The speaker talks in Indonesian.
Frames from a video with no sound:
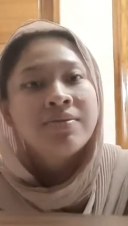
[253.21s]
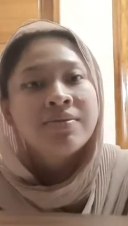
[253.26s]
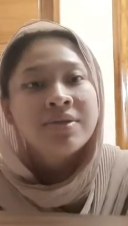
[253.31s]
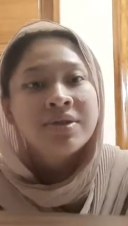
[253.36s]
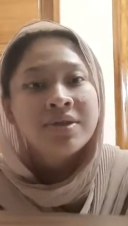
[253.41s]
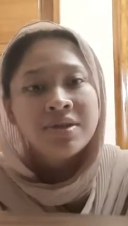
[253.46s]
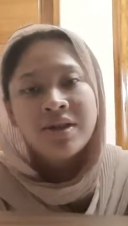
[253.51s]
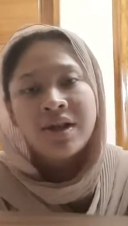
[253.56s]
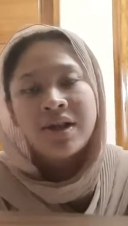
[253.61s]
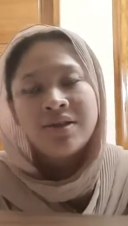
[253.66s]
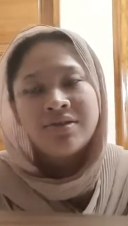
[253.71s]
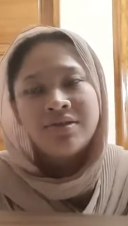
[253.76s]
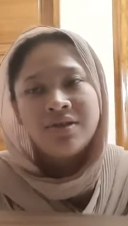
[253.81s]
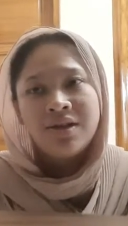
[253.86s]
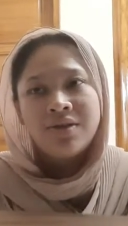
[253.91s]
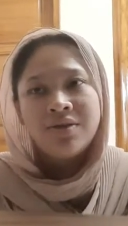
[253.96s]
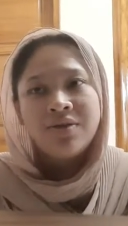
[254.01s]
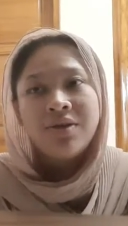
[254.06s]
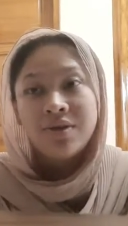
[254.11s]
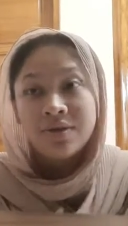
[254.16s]
stres
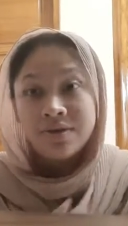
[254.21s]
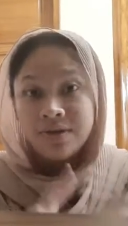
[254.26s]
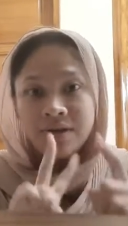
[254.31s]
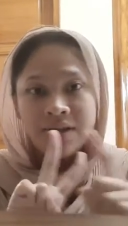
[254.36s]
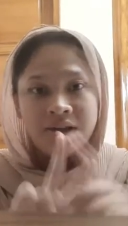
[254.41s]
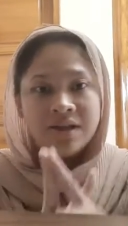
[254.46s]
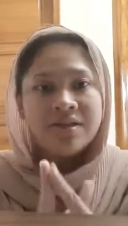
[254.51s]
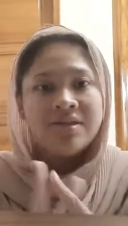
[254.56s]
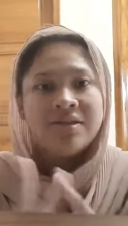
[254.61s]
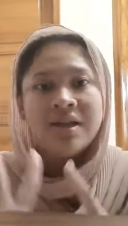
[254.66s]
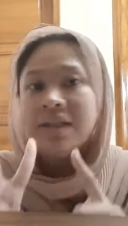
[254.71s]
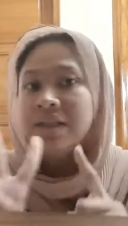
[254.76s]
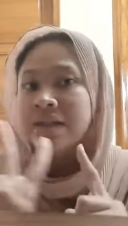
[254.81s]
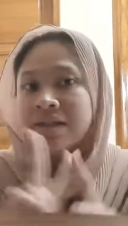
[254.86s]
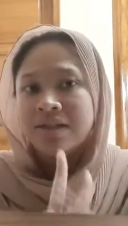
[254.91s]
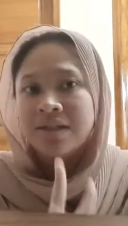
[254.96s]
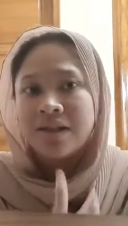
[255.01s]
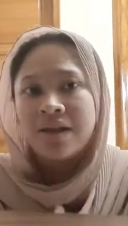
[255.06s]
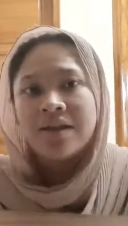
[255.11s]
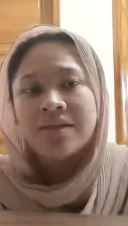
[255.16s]
yaitu you stress dan
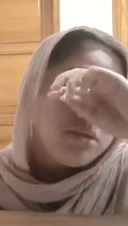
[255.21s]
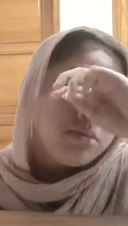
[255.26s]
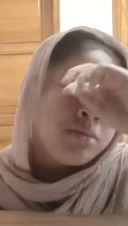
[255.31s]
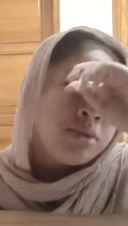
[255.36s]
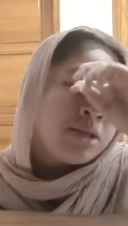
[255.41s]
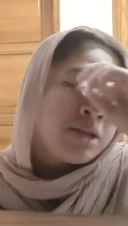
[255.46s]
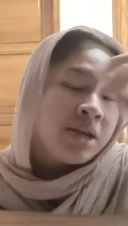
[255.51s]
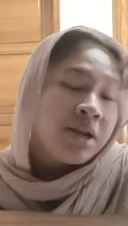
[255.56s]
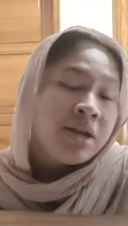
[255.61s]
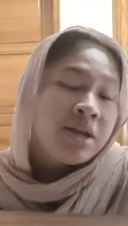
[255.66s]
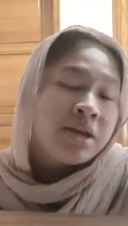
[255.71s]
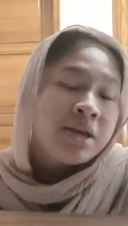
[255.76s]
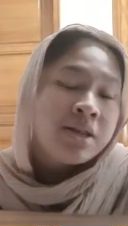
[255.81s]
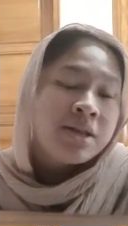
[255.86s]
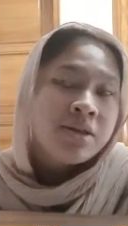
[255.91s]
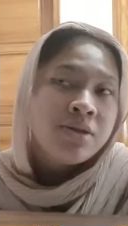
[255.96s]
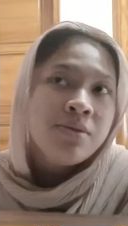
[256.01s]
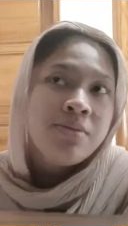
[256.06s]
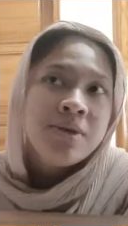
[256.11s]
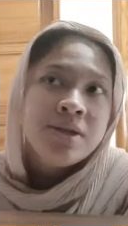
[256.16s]
distress sebenarnya kita
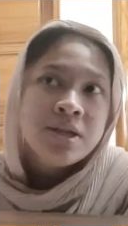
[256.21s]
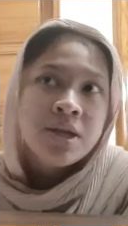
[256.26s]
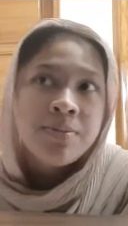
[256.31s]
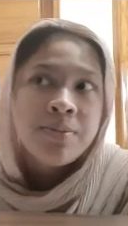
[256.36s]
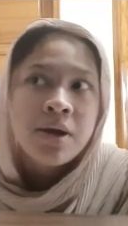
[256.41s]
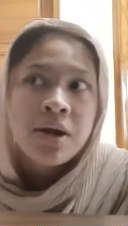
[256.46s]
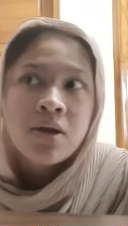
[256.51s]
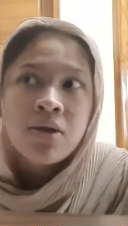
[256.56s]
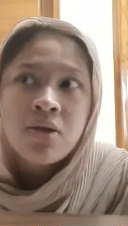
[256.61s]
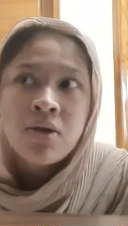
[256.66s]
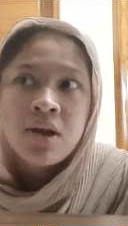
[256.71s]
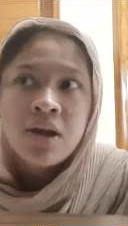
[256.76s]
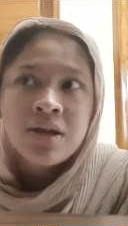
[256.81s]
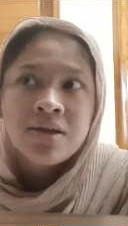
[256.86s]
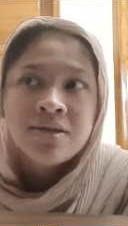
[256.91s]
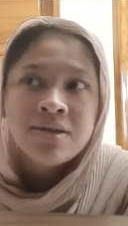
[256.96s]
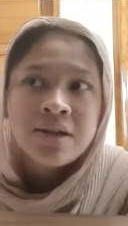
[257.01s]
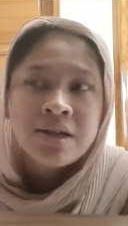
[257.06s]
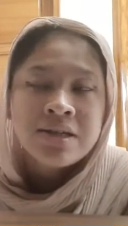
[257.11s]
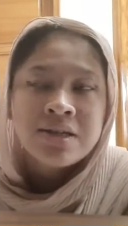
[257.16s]
tuh bisa mengelola
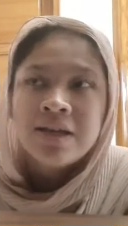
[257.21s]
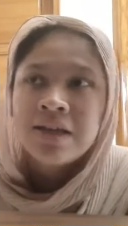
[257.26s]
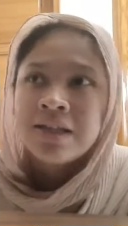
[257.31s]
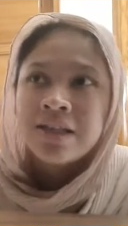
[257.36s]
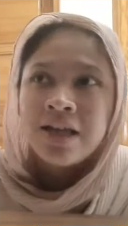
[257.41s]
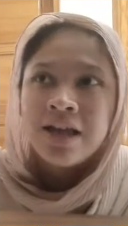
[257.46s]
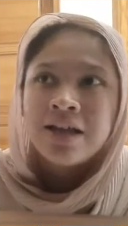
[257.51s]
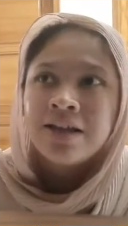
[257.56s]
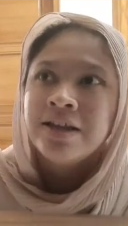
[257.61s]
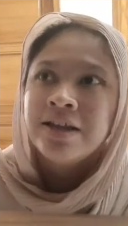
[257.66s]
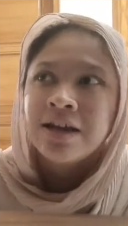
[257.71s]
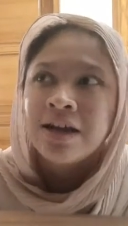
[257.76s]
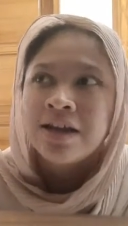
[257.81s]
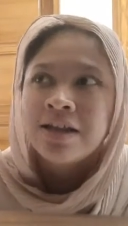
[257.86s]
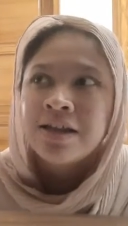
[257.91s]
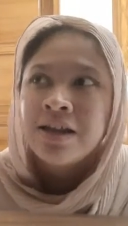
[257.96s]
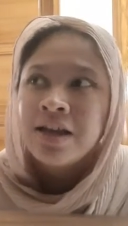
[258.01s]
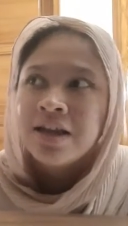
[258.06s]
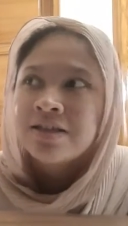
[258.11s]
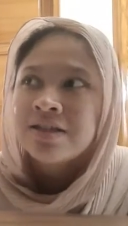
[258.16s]
stres kita dengan
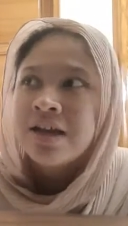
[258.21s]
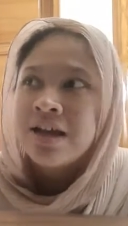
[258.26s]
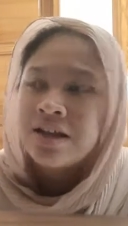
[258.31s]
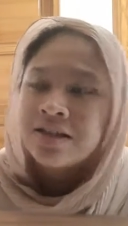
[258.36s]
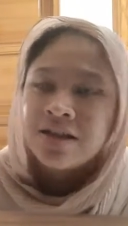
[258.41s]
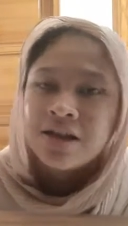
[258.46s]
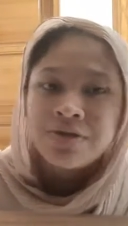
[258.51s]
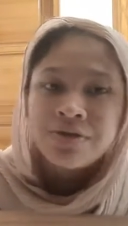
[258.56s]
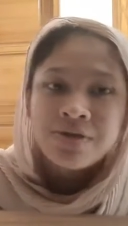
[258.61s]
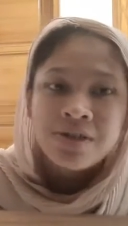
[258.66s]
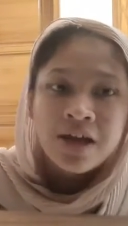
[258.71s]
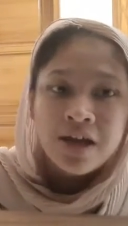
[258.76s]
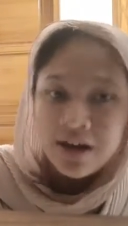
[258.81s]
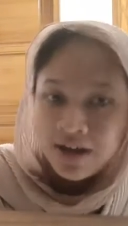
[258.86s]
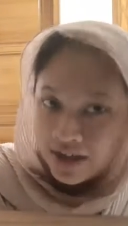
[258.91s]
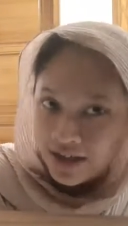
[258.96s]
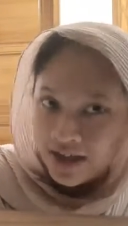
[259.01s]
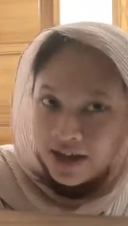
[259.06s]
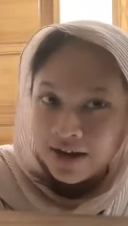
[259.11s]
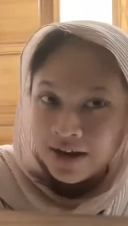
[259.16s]
salah satu
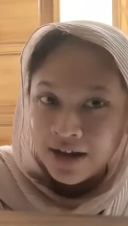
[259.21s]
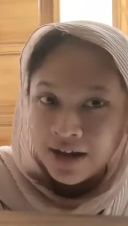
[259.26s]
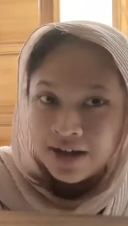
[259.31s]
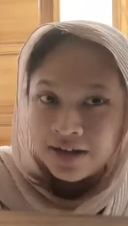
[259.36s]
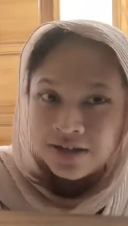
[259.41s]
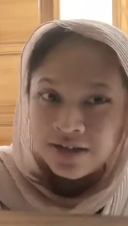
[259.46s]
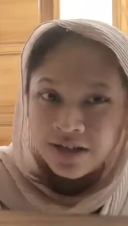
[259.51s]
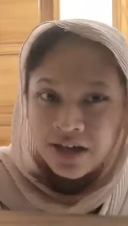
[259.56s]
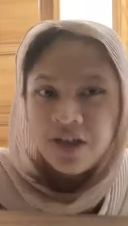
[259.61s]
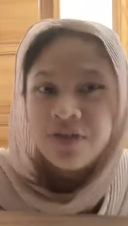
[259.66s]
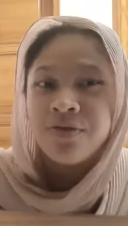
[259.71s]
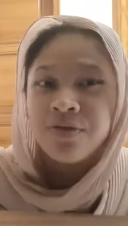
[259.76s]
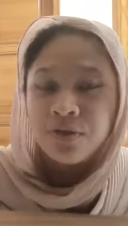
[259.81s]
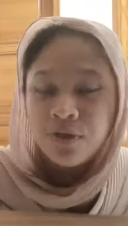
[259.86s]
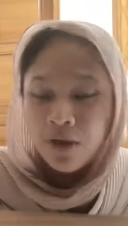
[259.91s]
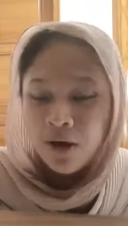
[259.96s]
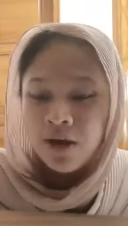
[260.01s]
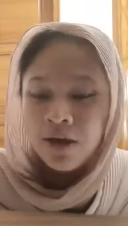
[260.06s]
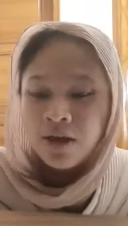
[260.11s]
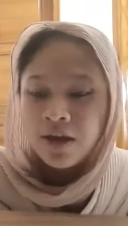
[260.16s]
caranya ada self
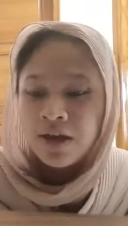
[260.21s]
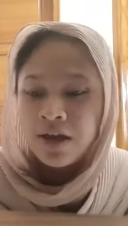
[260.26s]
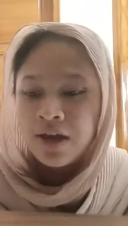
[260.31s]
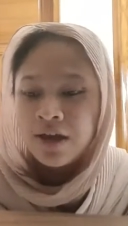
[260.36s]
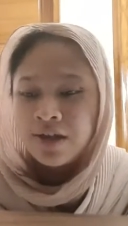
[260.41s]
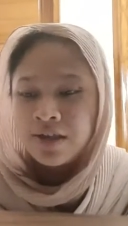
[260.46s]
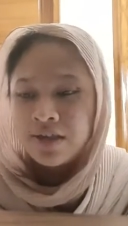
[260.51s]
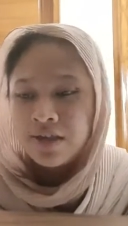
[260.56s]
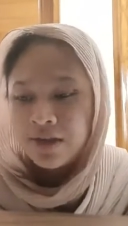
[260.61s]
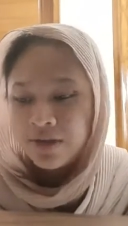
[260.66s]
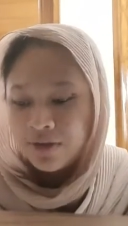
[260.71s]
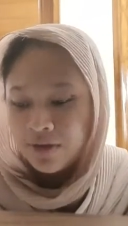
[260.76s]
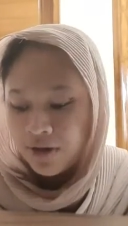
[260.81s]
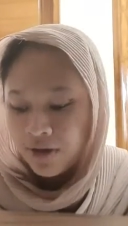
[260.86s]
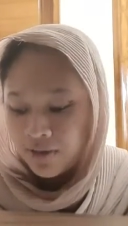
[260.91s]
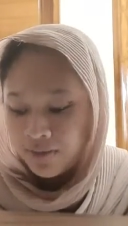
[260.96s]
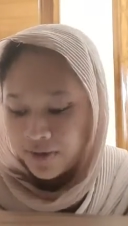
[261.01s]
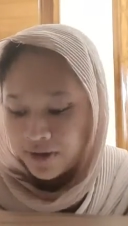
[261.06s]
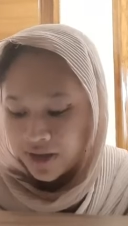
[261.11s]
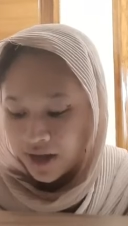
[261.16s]
talk jadi tuh
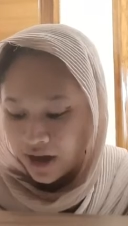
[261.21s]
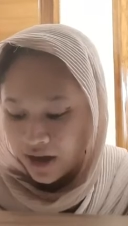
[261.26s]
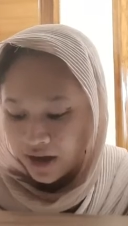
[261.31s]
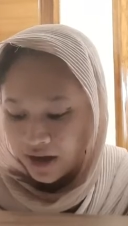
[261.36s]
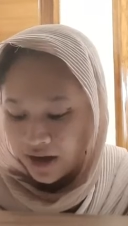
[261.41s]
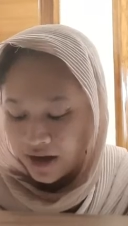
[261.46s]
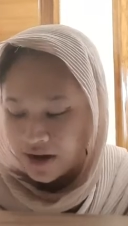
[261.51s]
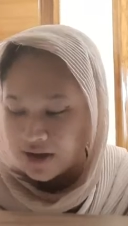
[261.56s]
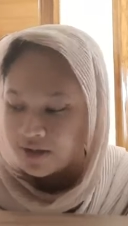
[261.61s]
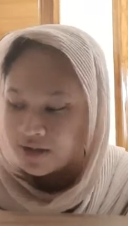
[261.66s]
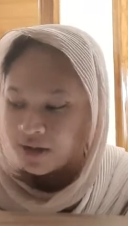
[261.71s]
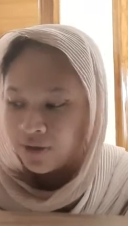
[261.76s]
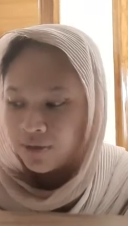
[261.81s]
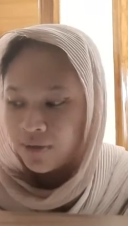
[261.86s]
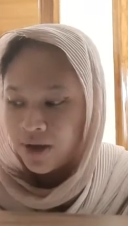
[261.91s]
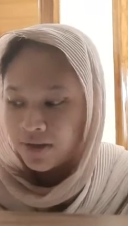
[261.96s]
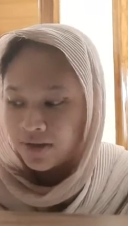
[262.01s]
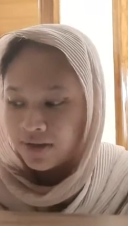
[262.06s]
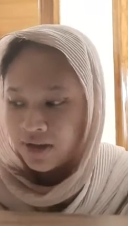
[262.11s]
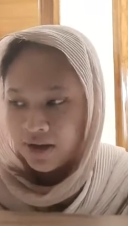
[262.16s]
kalau misalkan ada
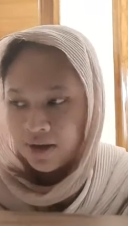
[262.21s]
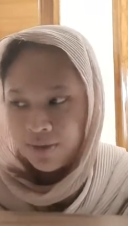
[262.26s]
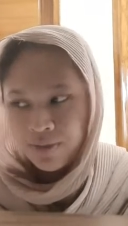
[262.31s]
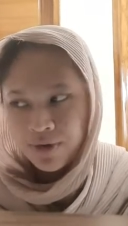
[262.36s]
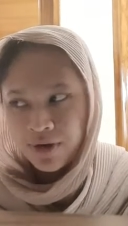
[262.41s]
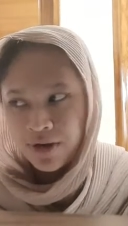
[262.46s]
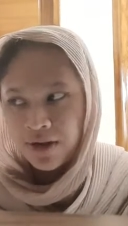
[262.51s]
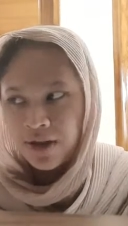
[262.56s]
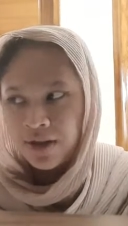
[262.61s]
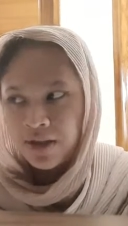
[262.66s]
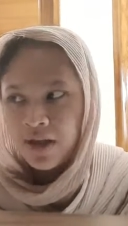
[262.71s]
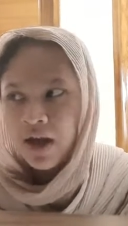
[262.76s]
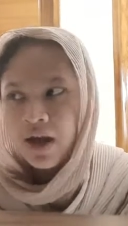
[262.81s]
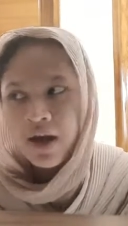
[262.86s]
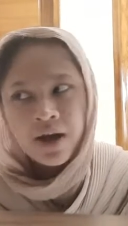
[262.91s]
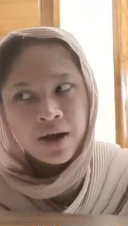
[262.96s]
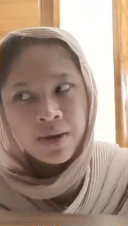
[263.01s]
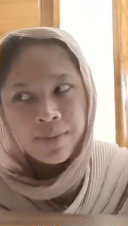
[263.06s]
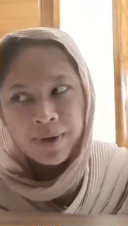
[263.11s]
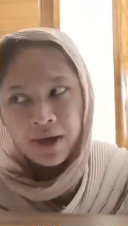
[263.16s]
situasi kemudian kita
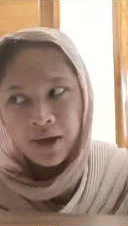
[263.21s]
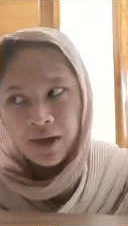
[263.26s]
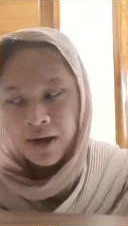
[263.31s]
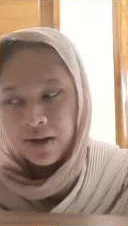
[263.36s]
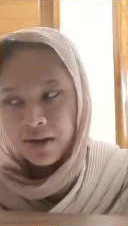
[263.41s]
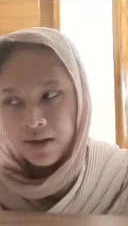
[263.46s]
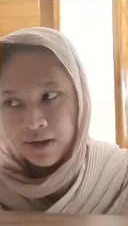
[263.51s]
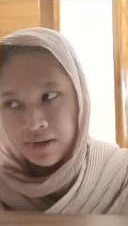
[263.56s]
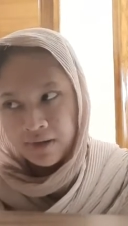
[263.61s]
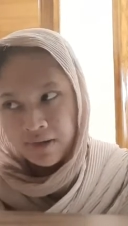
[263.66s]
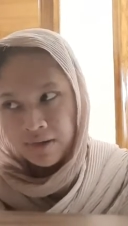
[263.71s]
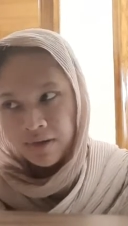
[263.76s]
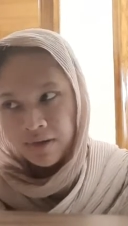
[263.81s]
kepikiran nih